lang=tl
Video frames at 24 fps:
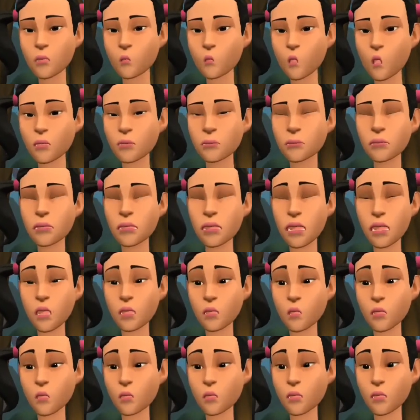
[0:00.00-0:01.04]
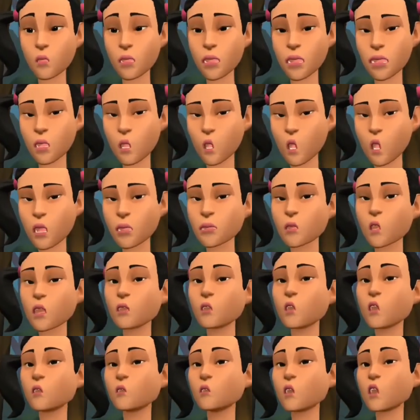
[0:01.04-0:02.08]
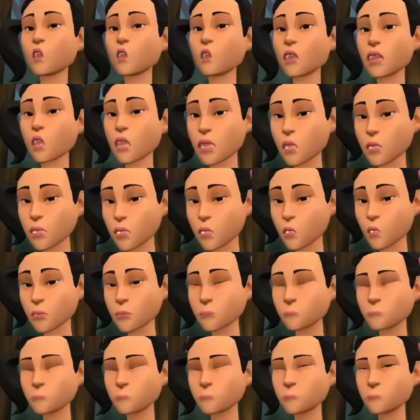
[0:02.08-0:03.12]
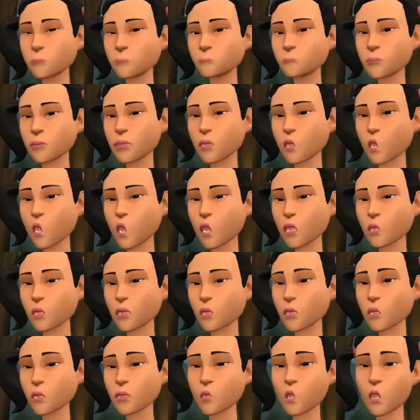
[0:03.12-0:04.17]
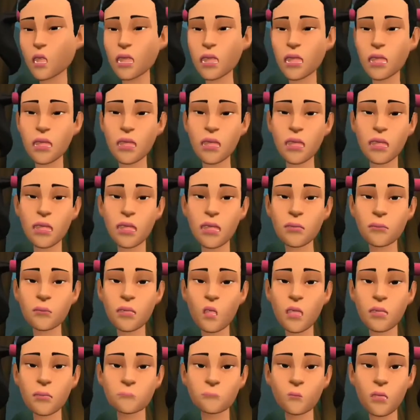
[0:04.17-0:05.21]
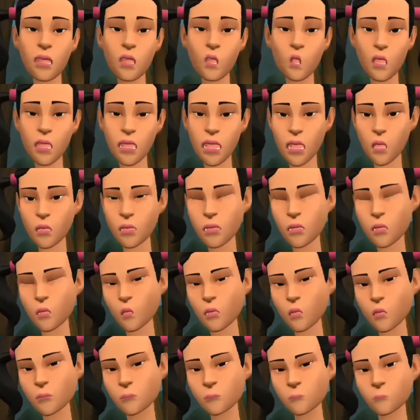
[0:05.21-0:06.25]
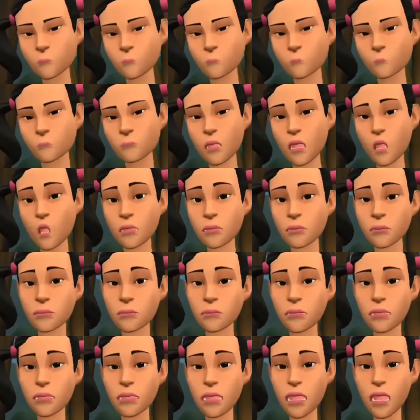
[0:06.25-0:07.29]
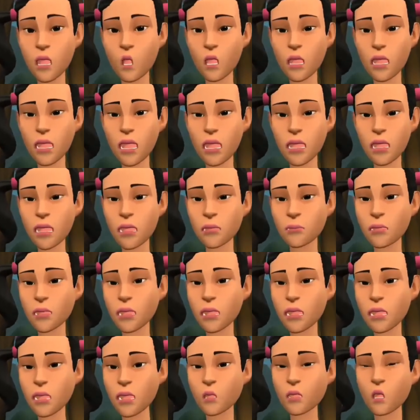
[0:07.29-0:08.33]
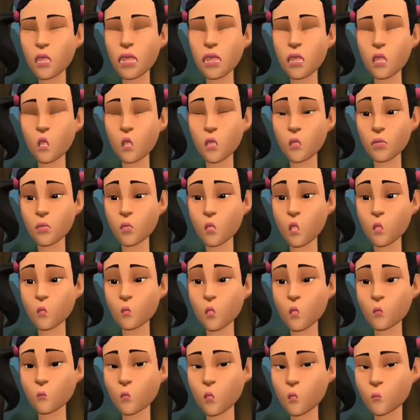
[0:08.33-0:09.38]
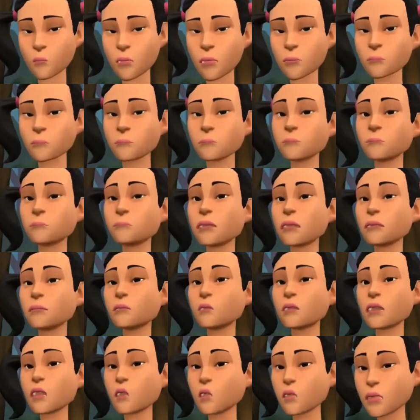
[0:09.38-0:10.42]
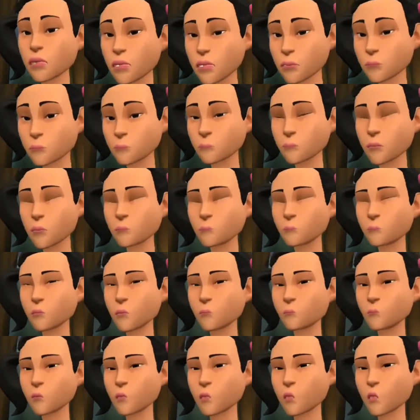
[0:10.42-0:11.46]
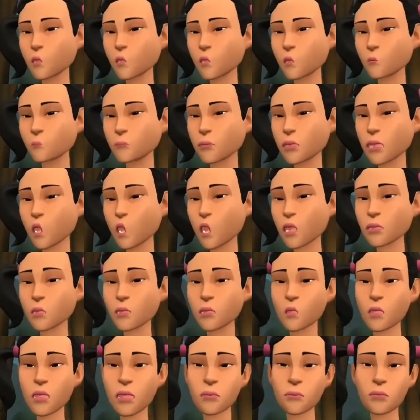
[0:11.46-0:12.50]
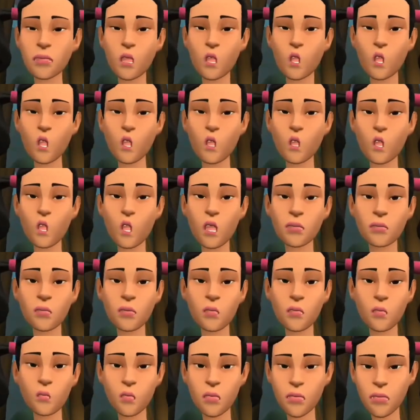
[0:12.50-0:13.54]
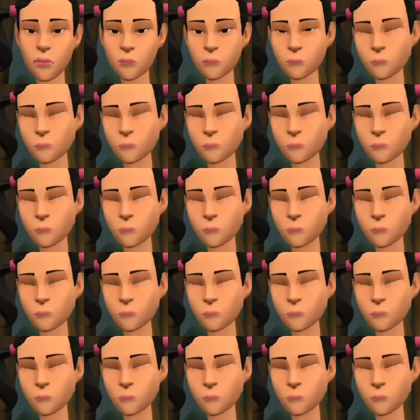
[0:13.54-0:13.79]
Sobrang berde ng mga dahon. Siguro dalawang metro ang layo ko. Napapalibutan nito ng bakod na puti na kahoy. Maganda at manilis tingnan.